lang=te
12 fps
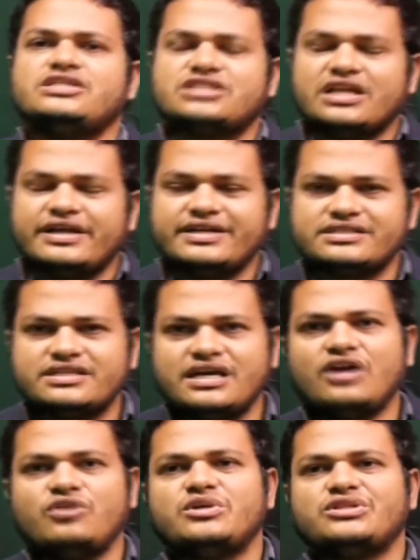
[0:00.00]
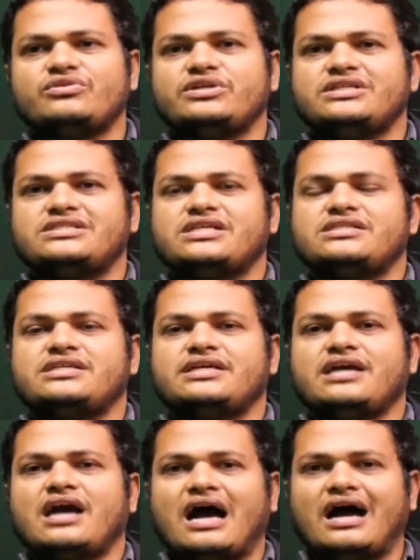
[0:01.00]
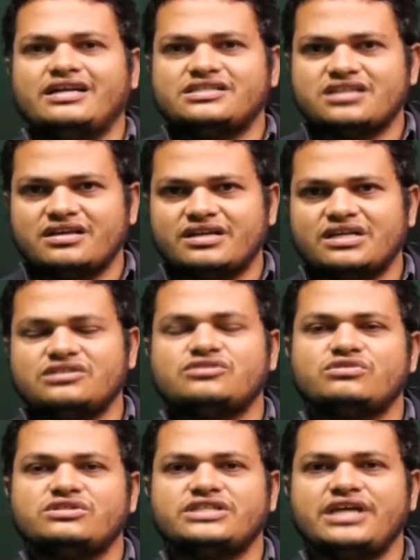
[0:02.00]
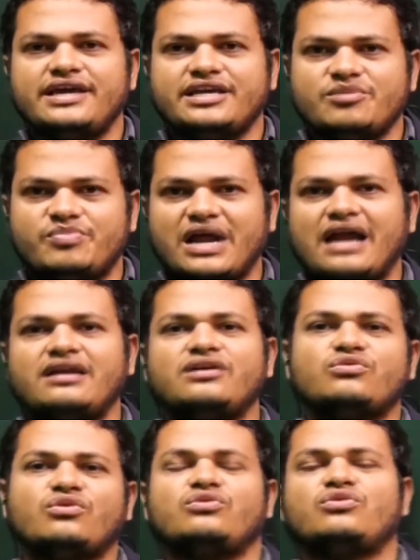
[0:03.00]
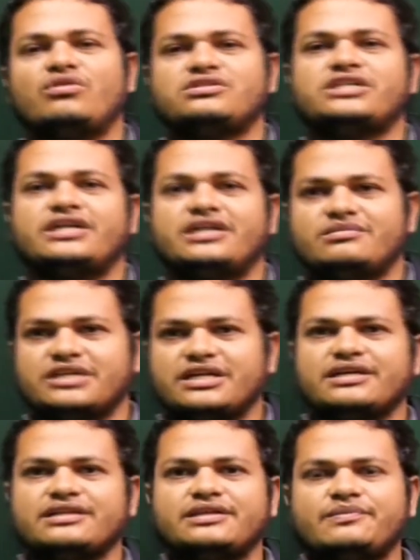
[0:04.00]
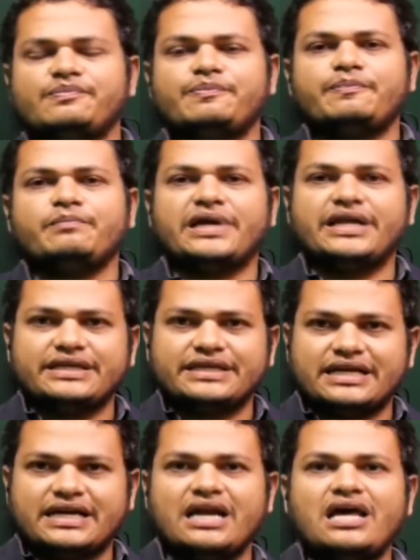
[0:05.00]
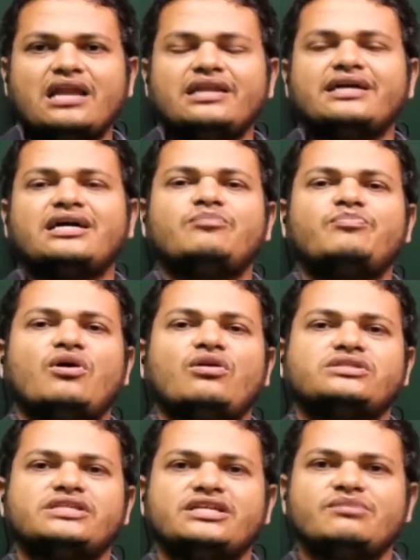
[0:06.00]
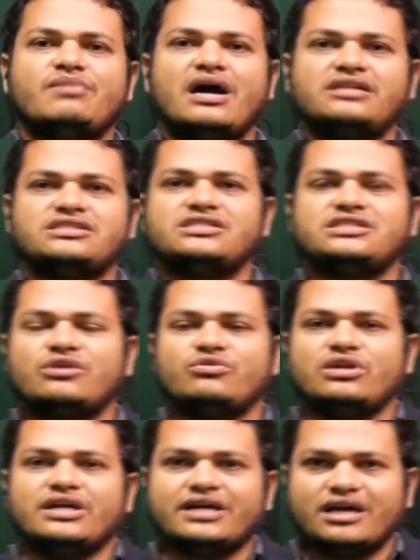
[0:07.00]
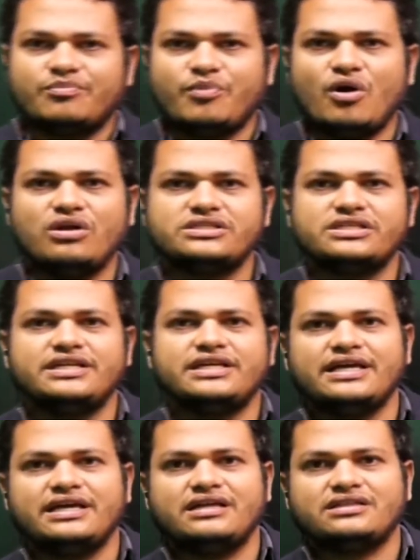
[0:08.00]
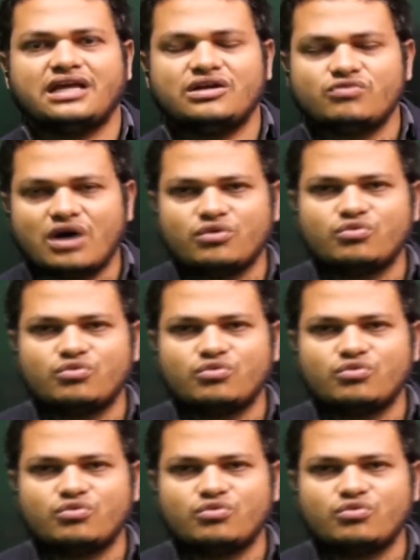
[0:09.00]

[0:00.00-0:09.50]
డిస్టిలరీస్కి అనుమతులు ఇచ్చేసి ఆ డిస్టిలరీస్ నుంచే ఈ బ్రాండ్లను కొనుగోలు చేయడం జరిగింది మరి ఇక్కడ లిక్కర్ పాలసీని మార్చేశారు లిక్కర్ పాలసీని తనకు